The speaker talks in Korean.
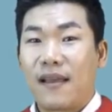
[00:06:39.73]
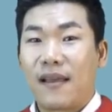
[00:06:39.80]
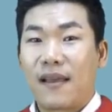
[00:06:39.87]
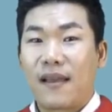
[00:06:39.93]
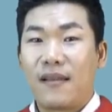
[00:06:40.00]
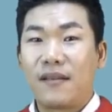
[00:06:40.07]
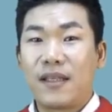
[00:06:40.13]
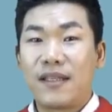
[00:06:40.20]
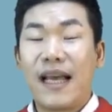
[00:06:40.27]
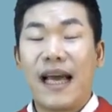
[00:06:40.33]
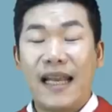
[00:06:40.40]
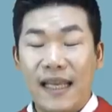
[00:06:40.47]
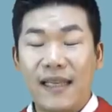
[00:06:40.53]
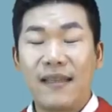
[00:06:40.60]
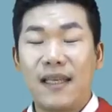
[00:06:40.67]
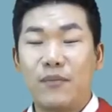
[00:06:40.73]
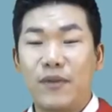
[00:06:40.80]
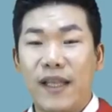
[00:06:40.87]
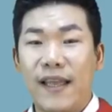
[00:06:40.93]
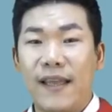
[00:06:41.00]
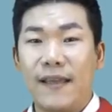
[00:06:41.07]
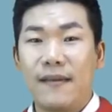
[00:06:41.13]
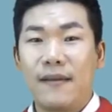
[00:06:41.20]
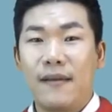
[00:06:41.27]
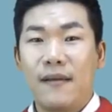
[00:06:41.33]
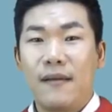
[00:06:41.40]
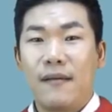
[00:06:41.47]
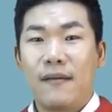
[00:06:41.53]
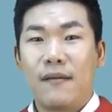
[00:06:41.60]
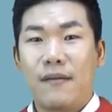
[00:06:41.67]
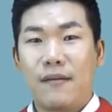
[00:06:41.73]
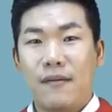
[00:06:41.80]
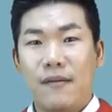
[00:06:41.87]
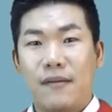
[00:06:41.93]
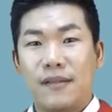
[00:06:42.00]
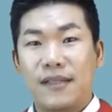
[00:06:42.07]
개정되지 않았기 때문에 어,